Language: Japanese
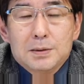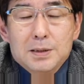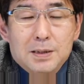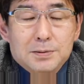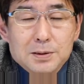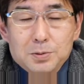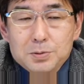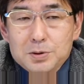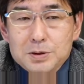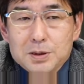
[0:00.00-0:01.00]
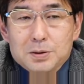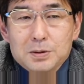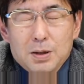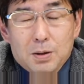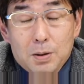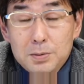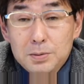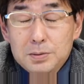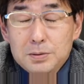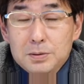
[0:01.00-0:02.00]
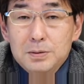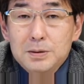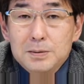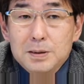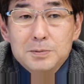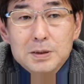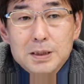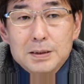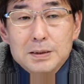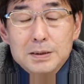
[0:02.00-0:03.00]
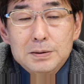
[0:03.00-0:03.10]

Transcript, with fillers: 3億は t o t って言った時に本当にね多分ね